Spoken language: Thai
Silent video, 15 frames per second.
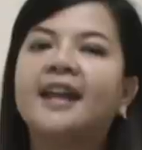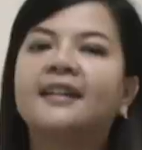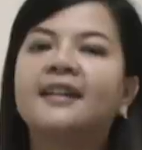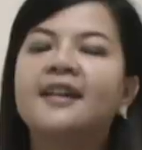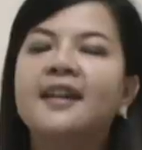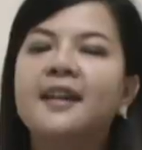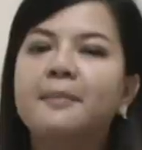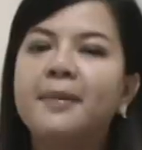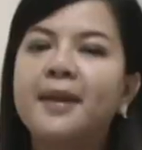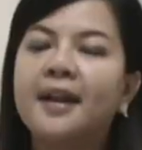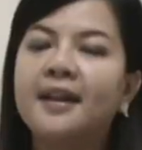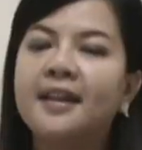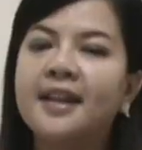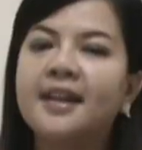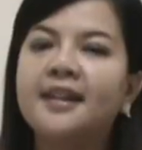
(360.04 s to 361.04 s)
นเพียง
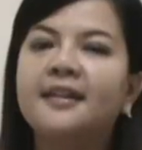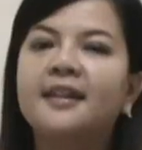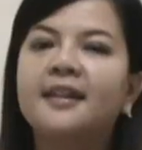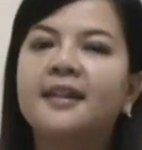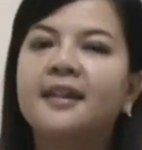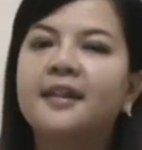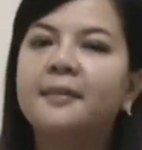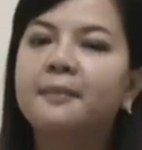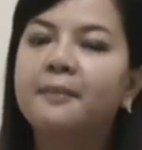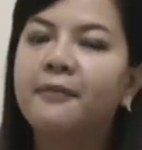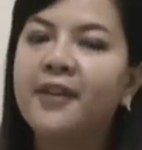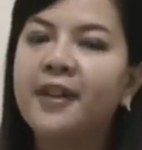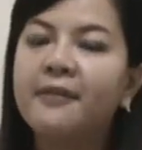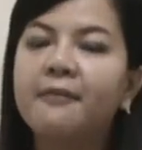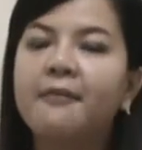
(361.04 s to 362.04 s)
คิด
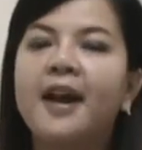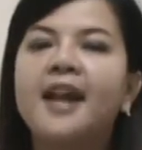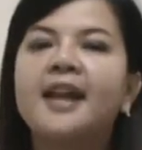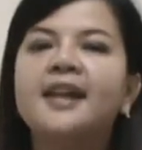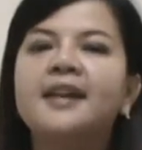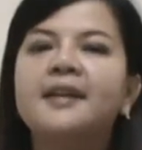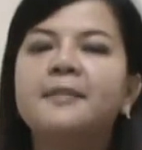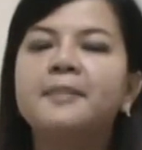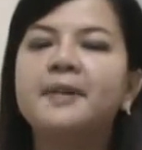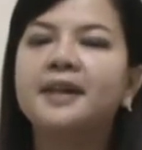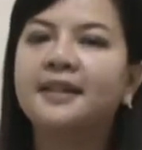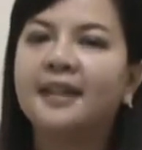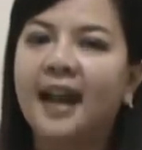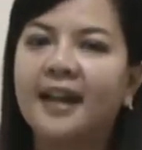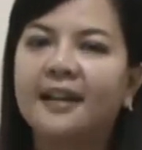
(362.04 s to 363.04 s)
ไว้เพื่อ
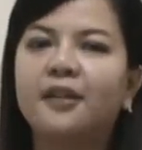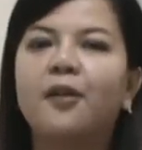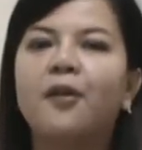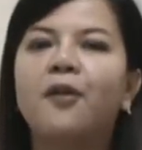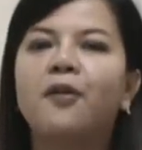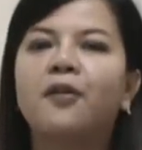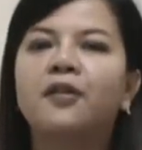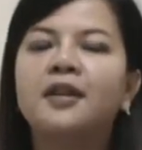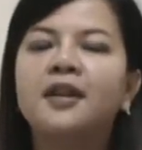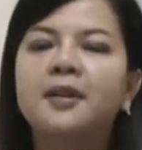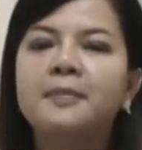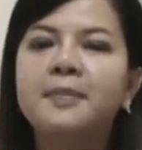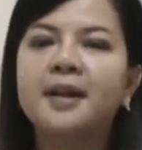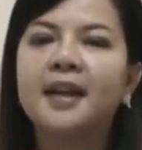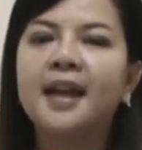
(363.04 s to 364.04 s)
ไตร่ตรอง
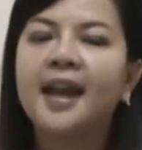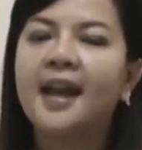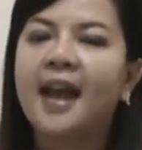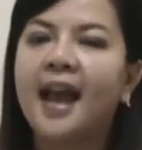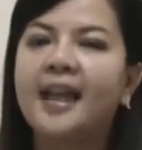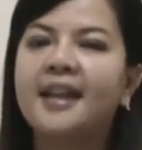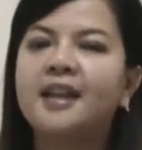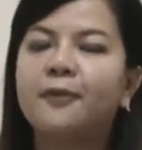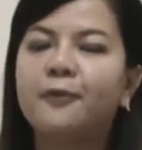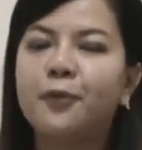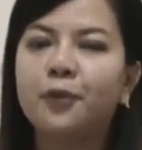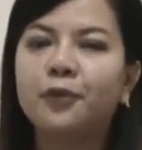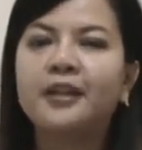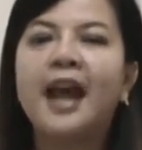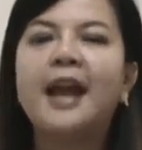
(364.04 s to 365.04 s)
เพื่อแก้ไขอย่าฟุ้
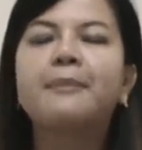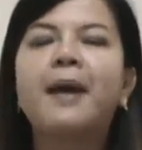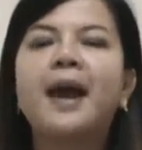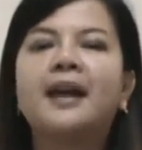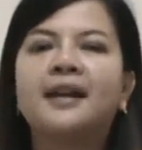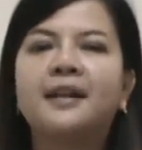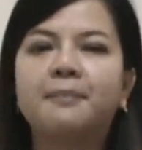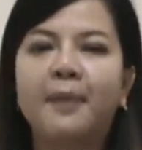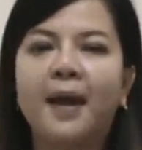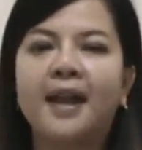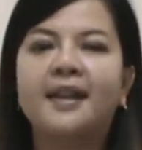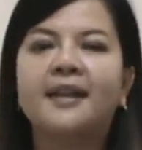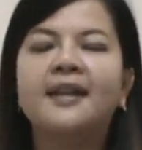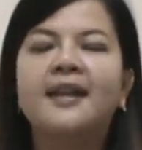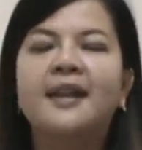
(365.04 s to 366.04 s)
งซ่านมากเกินไป
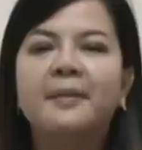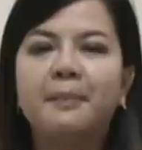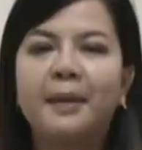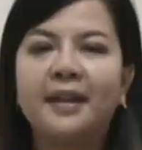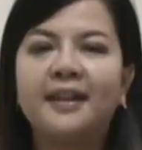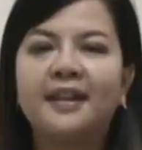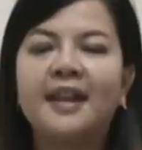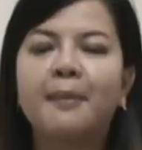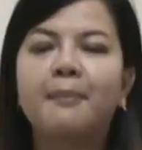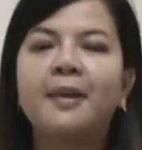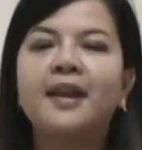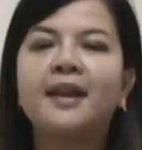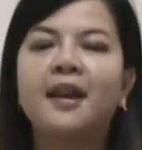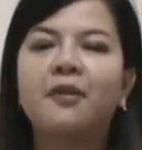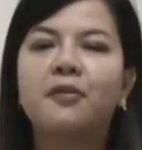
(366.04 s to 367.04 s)
มันจะทำให้
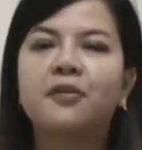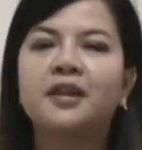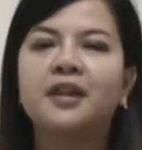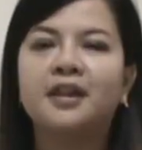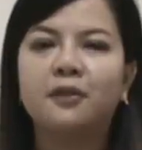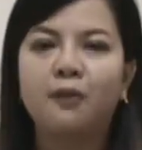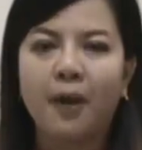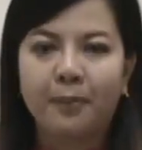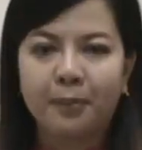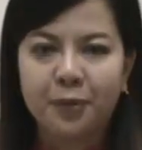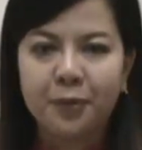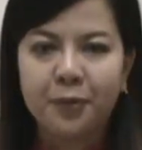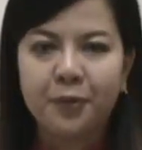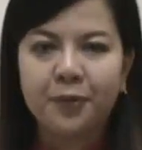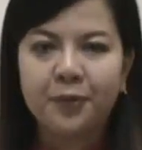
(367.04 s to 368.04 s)
เราเกิดความ
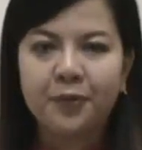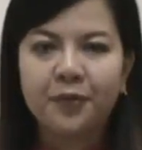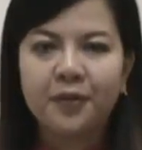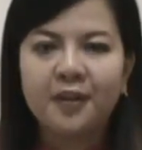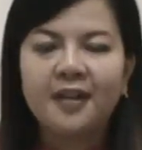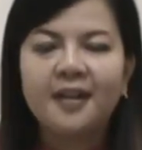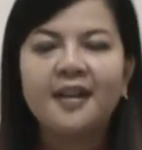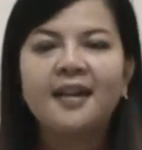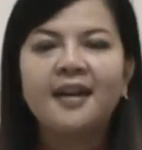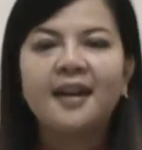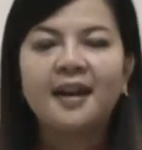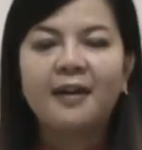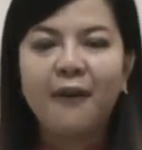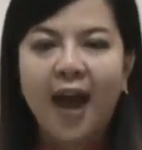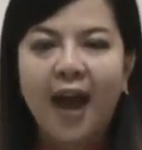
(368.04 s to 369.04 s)
ทุกข์
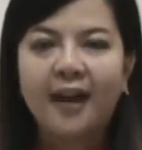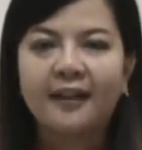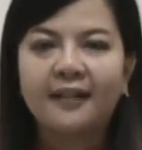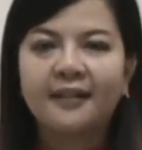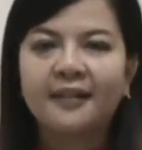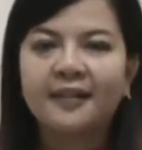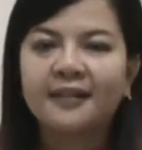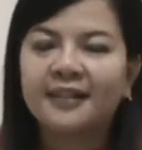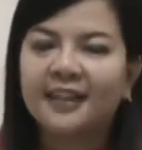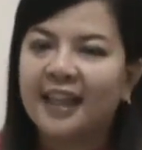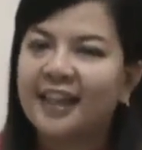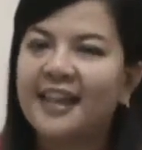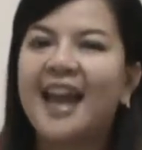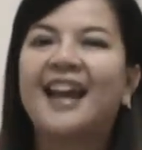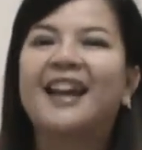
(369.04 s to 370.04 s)
ระวังแต่
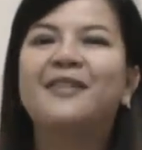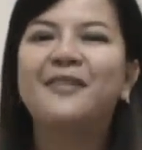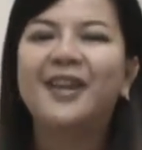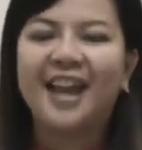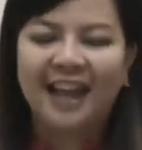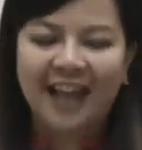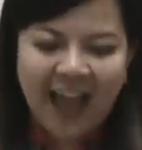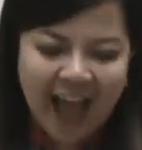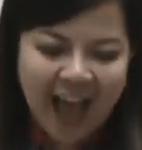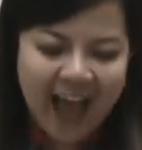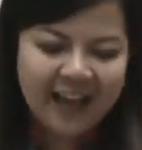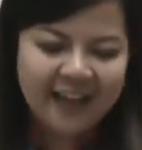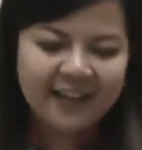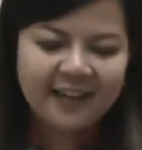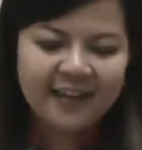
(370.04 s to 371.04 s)
อย่าระแวงค่ะ
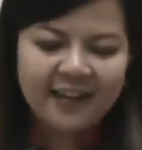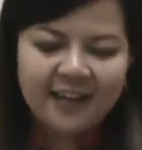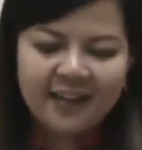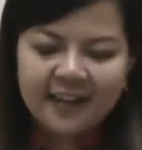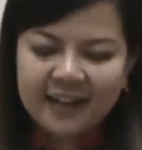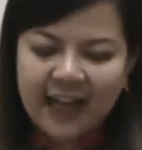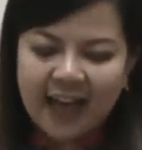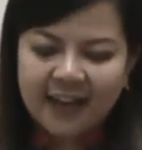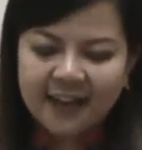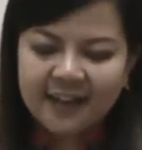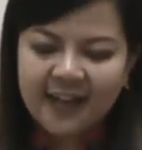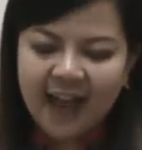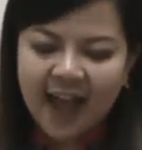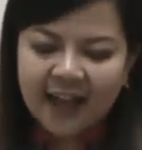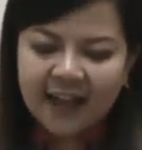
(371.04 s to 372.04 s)
การเดิน
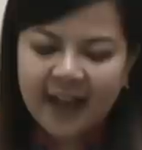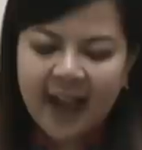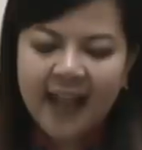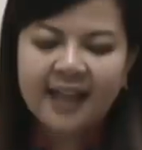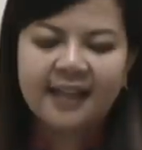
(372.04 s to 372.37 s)
ทางไกล